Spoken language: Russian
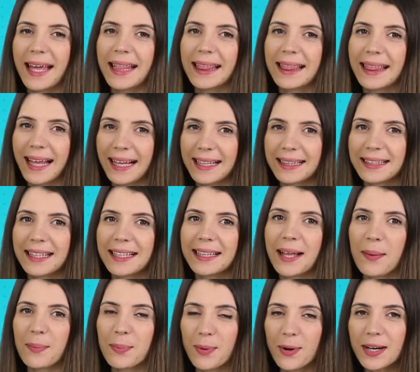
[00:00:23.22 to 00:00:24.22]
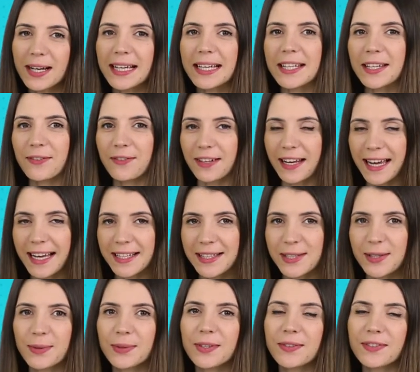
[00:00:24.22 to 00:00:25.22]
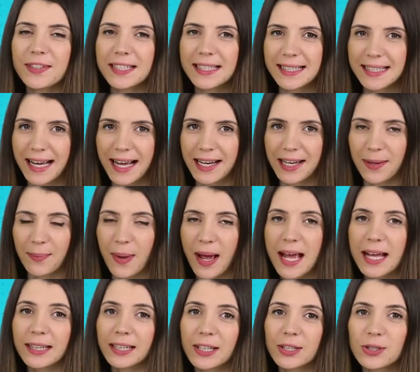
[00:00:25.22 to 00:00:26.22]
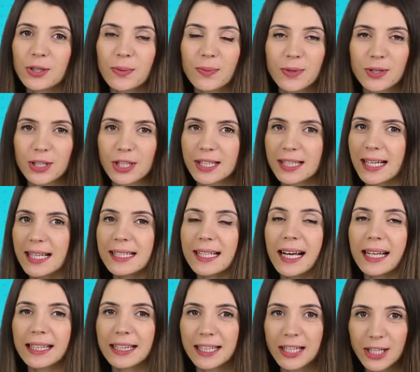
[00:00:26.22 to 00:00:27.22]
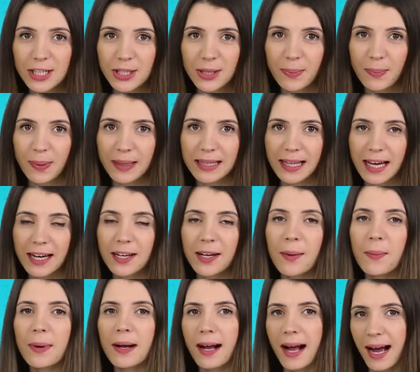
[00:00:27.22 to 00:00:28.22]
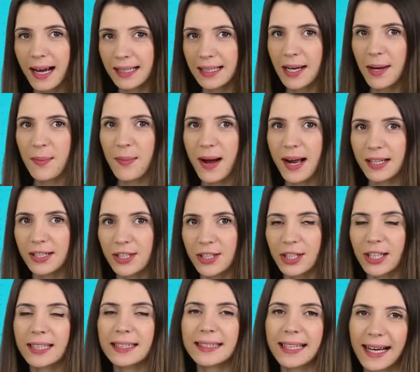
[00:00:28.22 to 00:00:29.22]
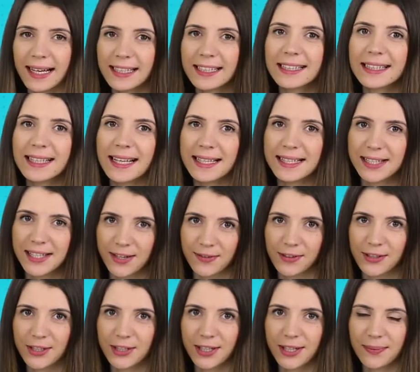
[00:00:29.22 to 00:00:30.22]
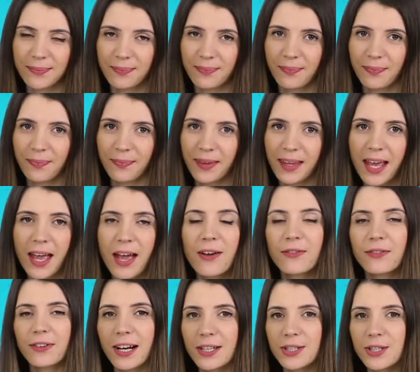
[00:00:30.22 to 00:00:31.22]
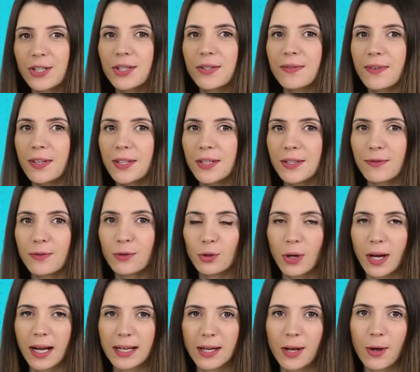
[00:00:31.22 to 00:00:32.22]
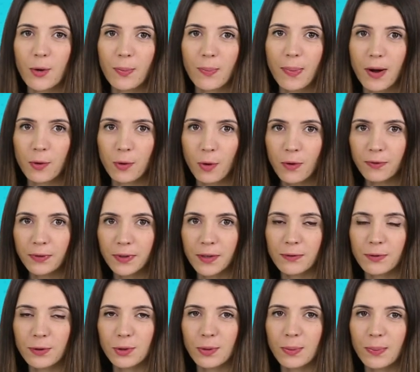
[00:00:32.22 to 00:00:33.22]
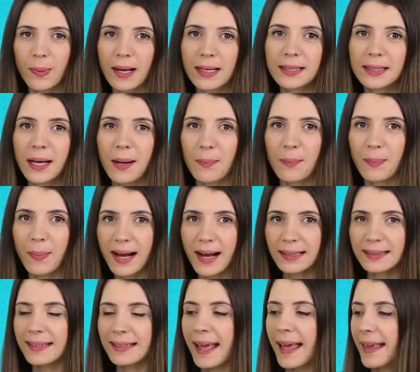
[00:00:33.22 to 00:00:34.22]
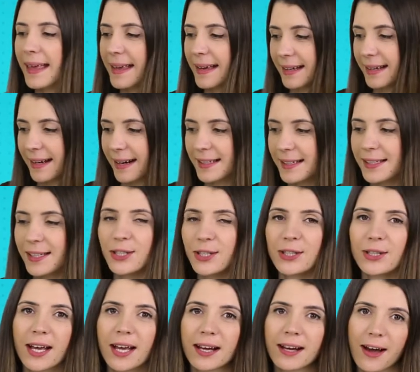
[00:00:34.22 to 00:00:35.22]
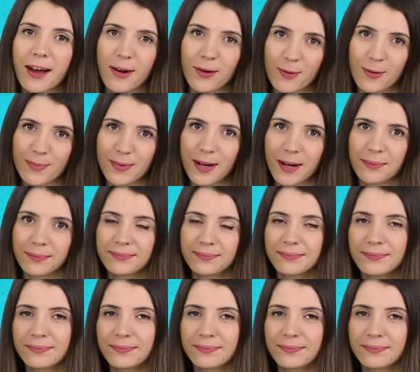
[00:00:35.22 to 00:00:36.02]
Данный набор является универсальным, так что может стать отличным подарком как для мальчика, так и для девочки. В качестве индивидуальной упаковки выступает компактная и красочная коробка.